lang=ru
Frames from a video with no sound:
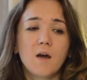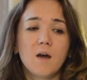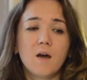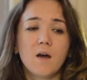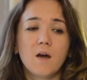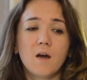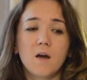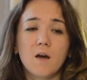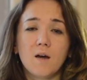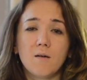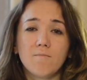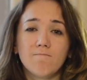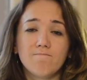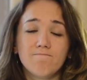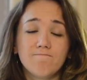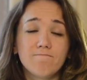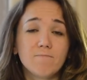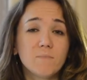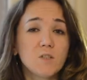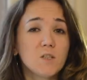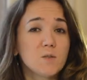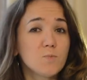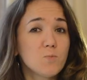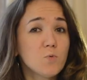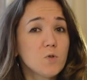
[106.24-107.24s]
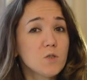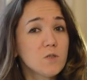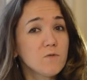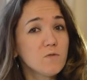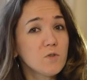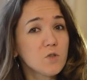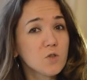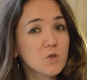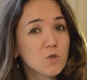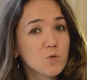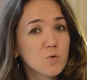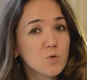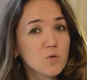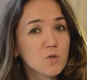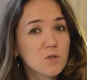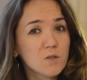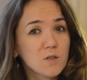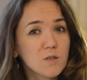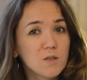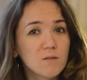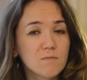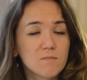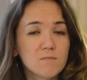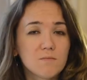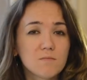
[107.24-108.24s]
А, использование
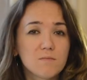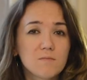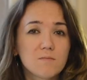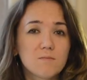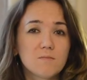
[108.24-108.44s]
соски